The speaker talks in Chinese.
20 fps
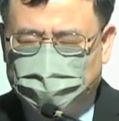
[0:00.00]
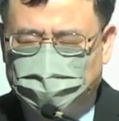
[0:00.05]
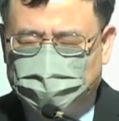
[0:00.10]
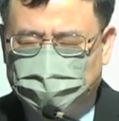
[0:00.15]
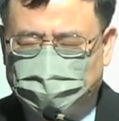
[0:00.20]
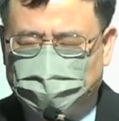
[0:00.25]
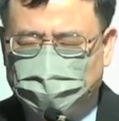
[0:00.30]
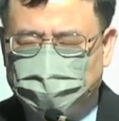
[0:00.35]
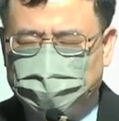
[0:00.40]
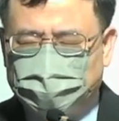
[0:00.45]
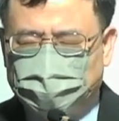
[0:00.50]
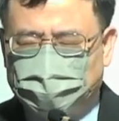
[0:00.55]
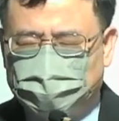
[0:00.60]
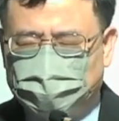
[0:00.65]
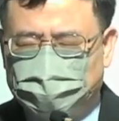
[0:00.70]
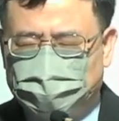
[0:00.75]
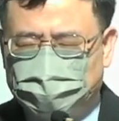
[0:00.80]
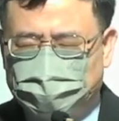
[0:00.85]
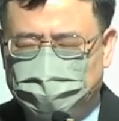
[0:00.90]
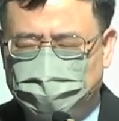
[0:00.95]
真理
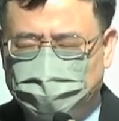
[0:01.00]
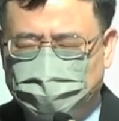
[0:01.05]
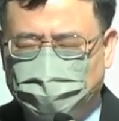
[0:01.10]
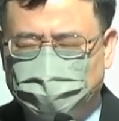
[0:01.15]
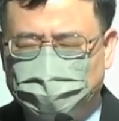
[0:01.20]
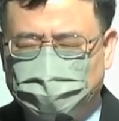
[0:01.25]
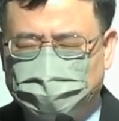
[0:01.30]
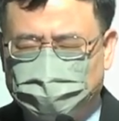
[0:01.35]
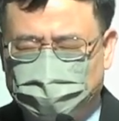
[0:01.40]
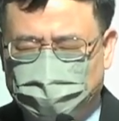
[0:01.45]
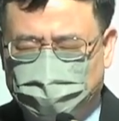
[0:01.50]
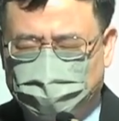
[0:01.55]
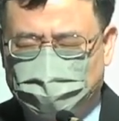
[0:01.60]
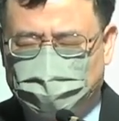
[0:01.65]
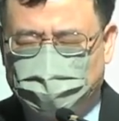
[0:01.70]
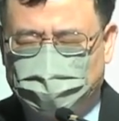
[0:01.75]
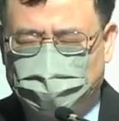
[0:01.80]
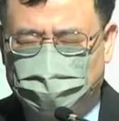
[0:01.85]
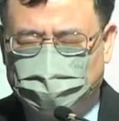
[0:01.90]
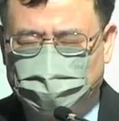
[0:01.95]
的拥有者的
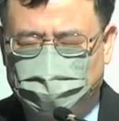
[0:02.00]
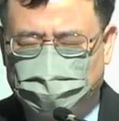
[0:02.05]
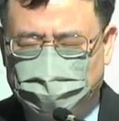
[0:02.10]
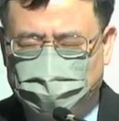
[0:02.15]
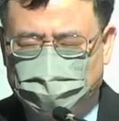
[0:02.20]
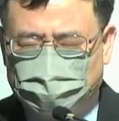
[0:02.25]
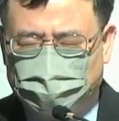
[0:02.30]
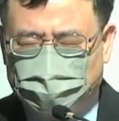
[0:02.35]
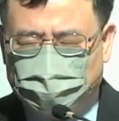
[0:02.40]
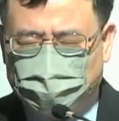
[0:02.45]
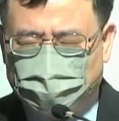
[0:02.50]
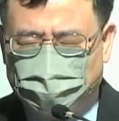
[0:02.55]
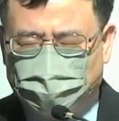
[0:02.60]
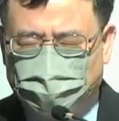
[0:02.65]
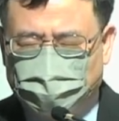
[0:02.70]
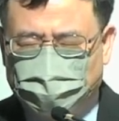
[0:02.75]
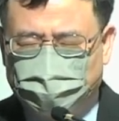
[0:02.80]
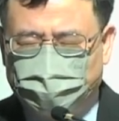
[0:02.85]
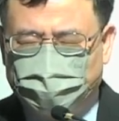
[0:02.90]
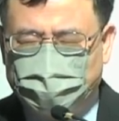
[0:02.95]
人。我
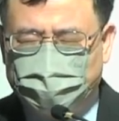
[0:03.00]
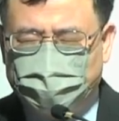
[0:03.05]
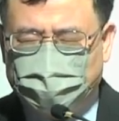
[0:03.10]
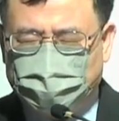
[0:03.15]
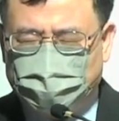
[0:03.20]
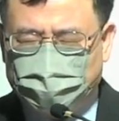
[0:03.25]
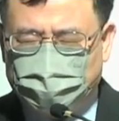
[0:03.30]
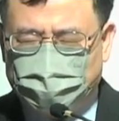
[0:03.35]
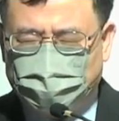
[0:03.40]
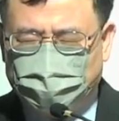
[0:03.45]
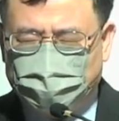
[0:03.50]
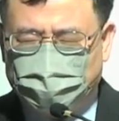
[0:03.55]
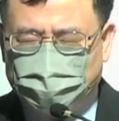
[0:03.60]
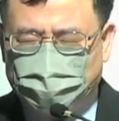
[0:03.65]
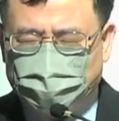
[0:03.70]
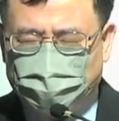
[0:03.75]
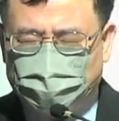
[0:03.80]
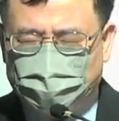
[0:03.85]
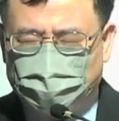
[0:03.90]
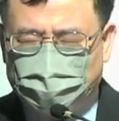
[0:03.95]
们可以辨别他们的
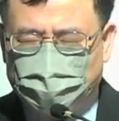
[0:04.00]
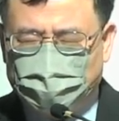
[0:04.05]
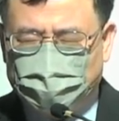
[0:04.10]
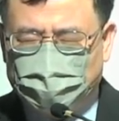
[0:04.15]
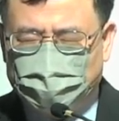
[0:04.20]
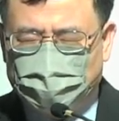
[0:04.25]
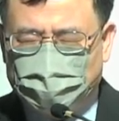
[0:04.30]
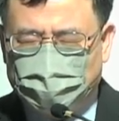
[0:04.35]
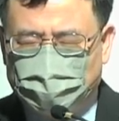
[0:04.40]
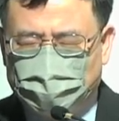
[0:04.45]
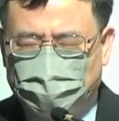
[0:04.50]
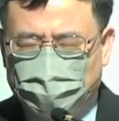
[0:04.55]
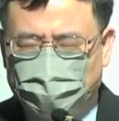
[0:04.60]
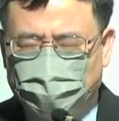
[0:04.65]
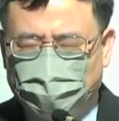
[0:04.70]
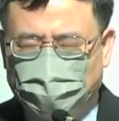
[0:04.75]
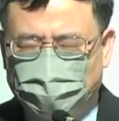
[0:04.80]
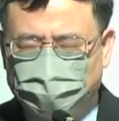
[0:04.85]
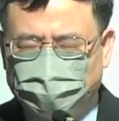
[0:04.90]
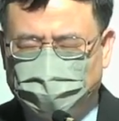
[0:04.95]

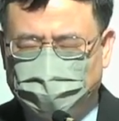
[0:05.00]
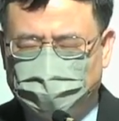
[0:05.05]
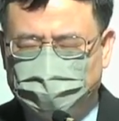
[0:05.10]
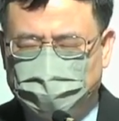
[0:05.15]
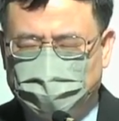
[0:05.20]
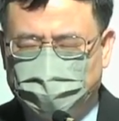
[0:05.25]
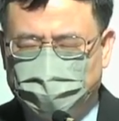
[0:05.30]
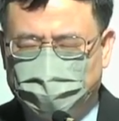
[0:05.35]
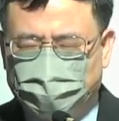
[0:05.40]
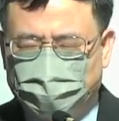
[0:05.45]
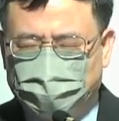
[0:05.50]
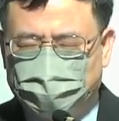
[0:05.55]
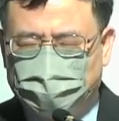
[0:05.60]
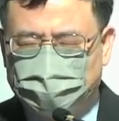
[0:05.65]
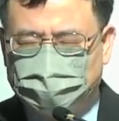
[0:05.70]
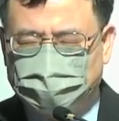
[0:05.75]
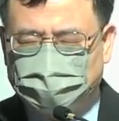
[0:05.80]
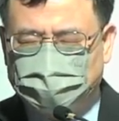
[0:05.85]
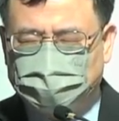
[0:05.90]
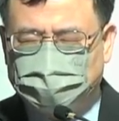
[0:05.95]
弯曲背谬、
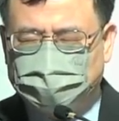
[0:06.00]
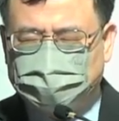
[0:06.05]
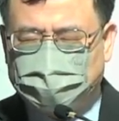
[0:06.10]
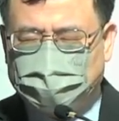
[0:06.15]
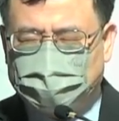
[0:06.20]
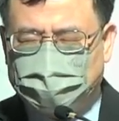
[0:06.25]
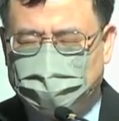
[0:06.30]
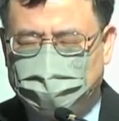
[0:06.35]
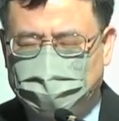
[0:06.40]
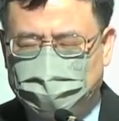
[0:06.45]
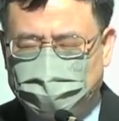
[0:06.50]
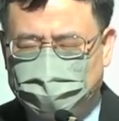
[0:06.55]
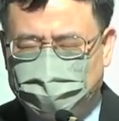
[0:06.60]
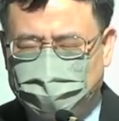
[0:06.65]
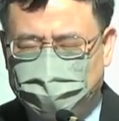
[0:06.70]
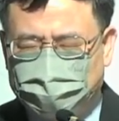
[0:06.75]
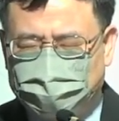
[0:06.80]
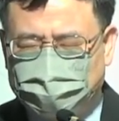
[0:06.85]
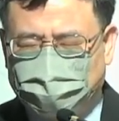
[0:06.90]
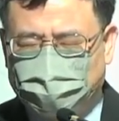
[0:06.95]
欺诈，
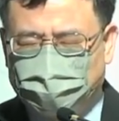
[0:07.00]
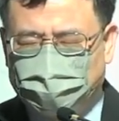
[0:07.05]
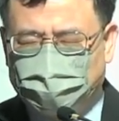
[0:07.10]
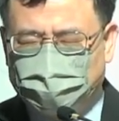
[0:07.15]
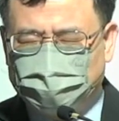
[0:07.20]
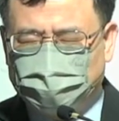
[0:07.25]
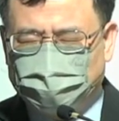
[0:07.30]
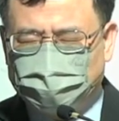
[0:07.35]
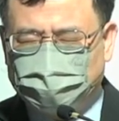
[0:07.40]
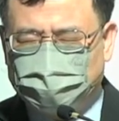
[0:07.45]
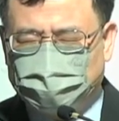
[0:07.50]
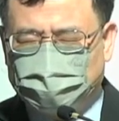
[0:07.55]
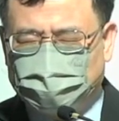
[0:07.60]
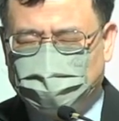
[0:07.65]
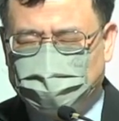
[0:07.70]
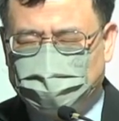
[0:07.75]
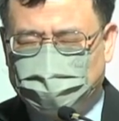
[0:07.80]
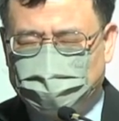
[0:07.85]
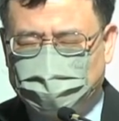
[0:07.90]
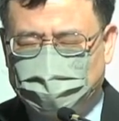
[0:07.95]
他们的有限，
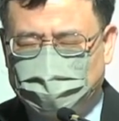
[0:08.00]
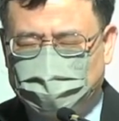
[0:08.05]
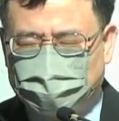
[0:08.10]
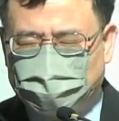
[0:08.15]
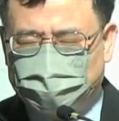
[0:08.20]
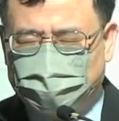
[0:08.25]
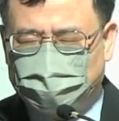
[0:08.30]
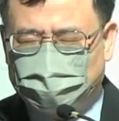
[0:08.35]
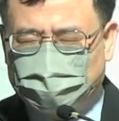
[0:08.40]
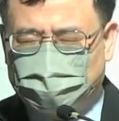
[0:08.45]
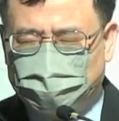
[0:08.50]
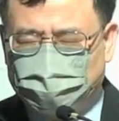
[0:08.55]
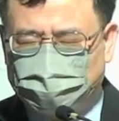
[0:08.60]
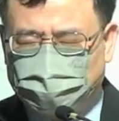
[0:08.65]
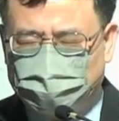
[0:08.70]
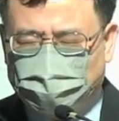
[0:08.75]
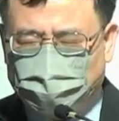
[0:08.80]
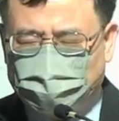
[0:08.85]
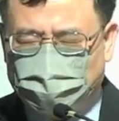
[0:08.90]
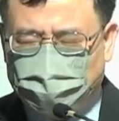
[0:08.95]
他们的可
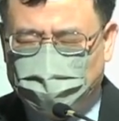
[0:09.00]
笑。